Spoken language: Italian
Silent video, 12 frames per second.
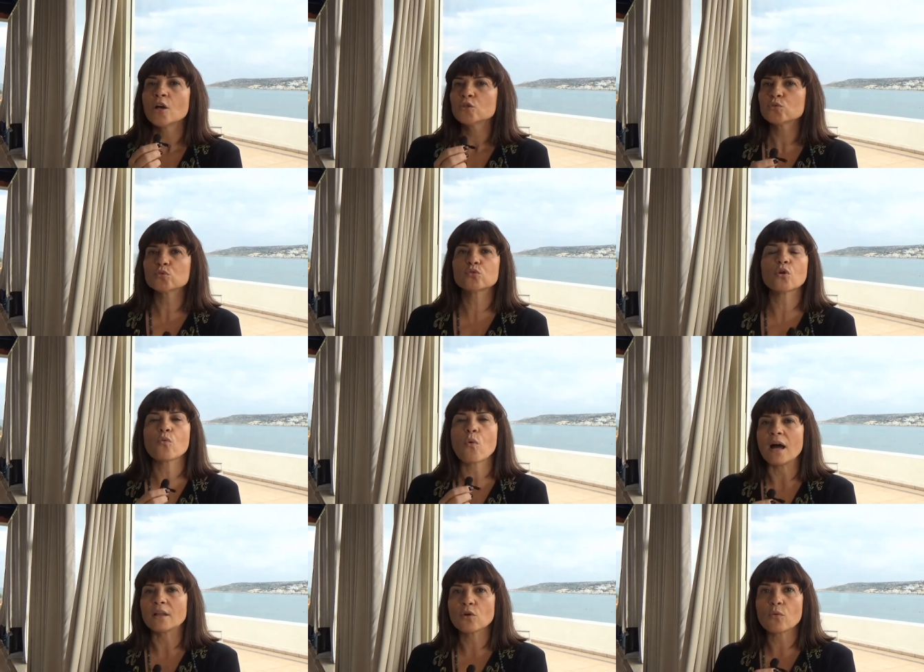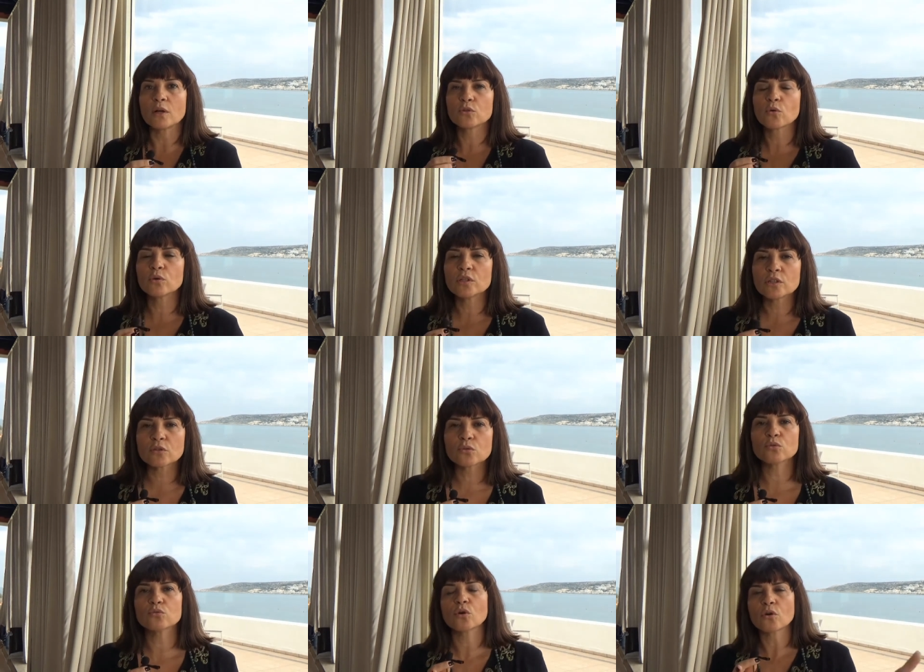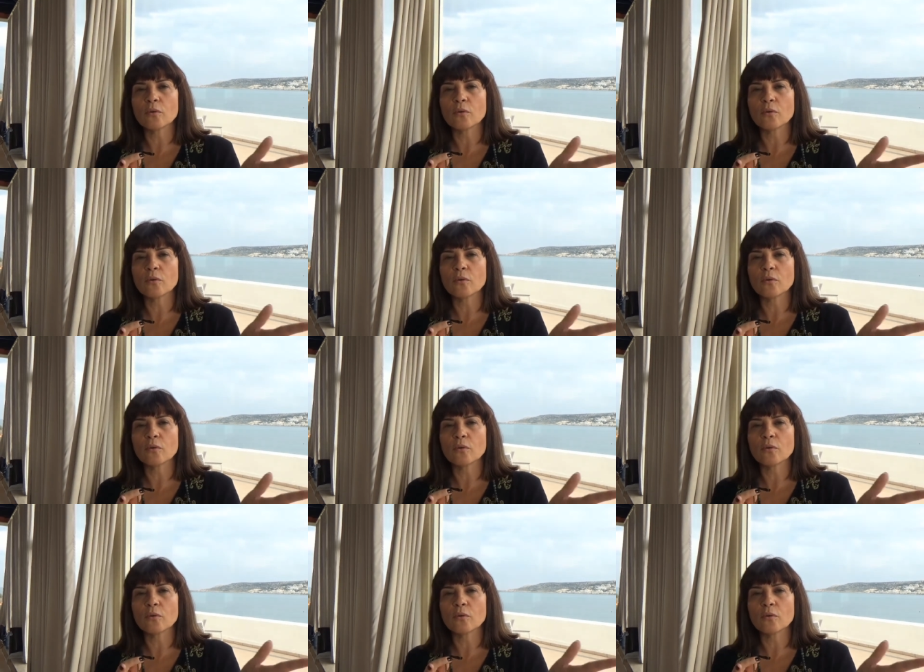tutto quando, quando, quindi tutto